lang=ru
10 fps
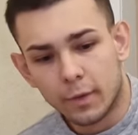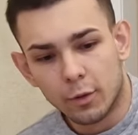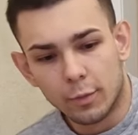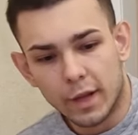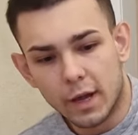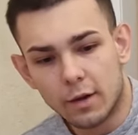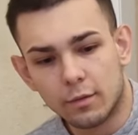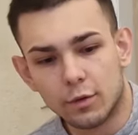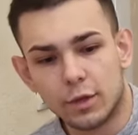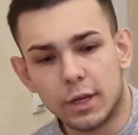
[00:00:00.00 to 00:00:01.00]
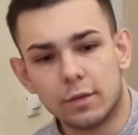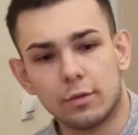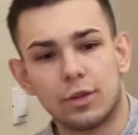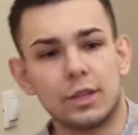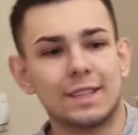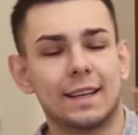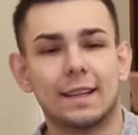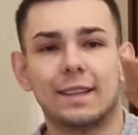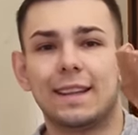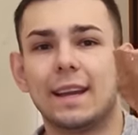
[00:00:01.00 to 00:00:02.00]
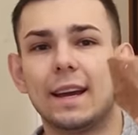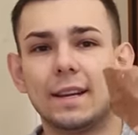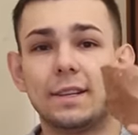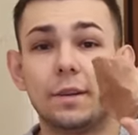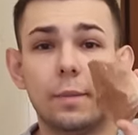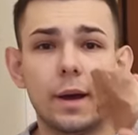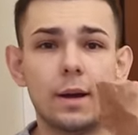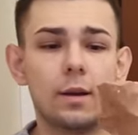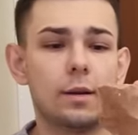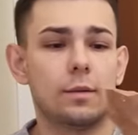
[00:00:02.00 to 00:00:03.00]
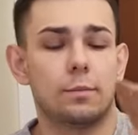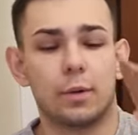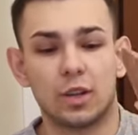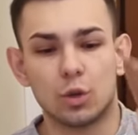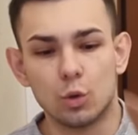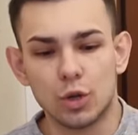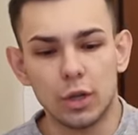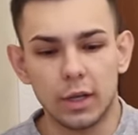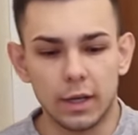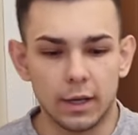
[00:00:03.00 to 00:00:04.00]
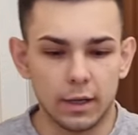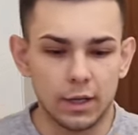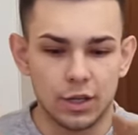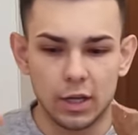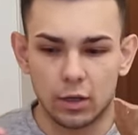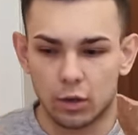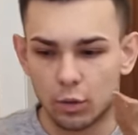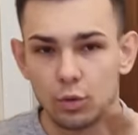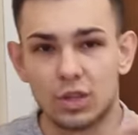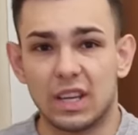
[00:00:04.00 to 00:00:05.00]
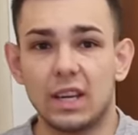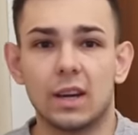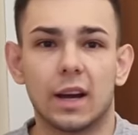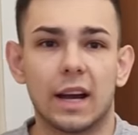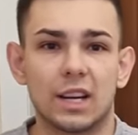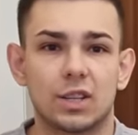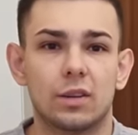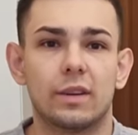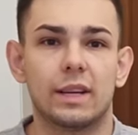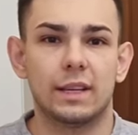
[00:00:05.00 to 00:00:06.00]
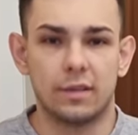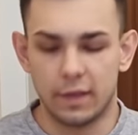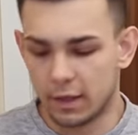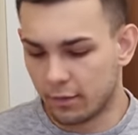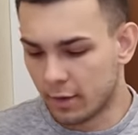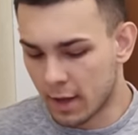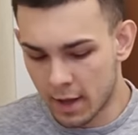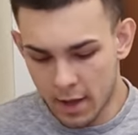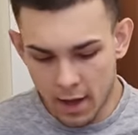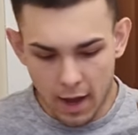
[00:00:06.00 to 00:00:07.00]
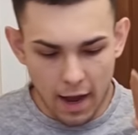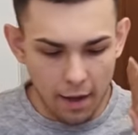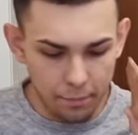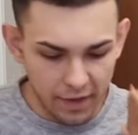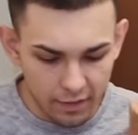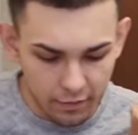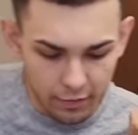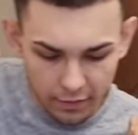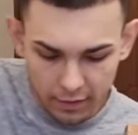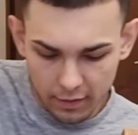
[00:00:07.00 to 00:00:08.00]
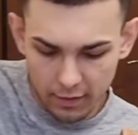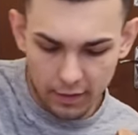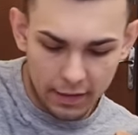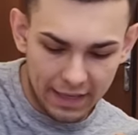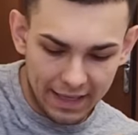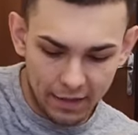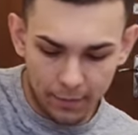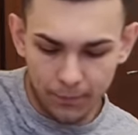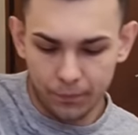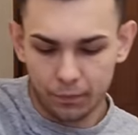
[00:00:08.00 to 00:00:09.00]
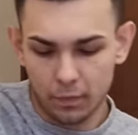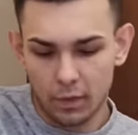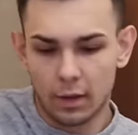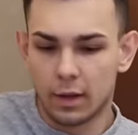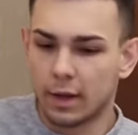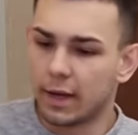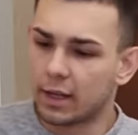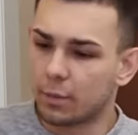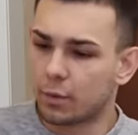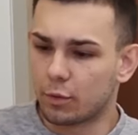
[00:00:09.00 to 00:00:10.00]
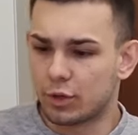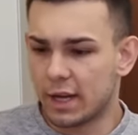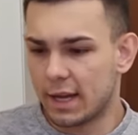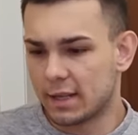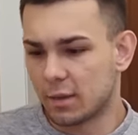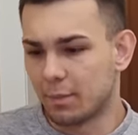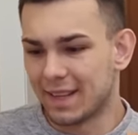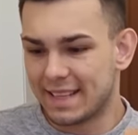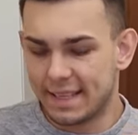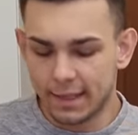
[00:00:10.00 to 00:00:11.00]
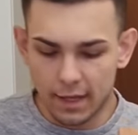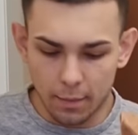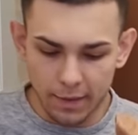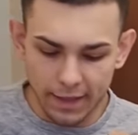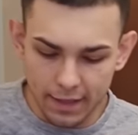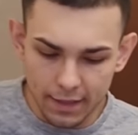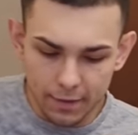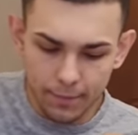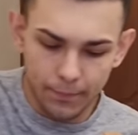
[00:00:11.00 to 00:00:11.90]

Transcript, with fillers: У меня вот здесь вот чисто для себя просушенные лежат куски каждого из видов. А первый вид глин это получается пластинка монолит.